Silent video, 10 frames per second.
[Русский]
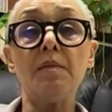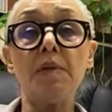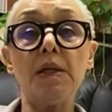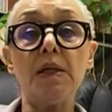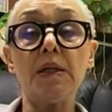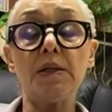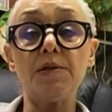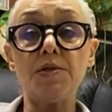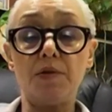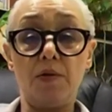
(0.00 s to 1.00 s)
мы к
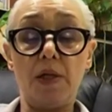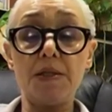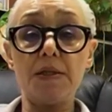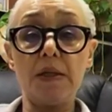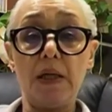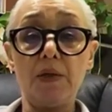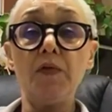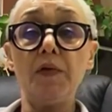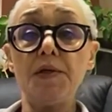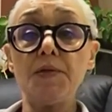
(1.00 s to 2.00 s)
этой ситуации
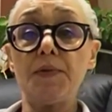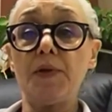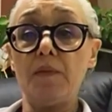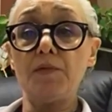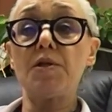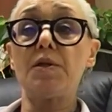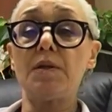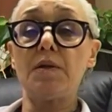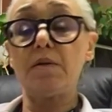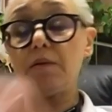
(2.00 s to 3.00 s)
готовились, потому
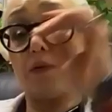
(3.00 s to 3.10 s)
что,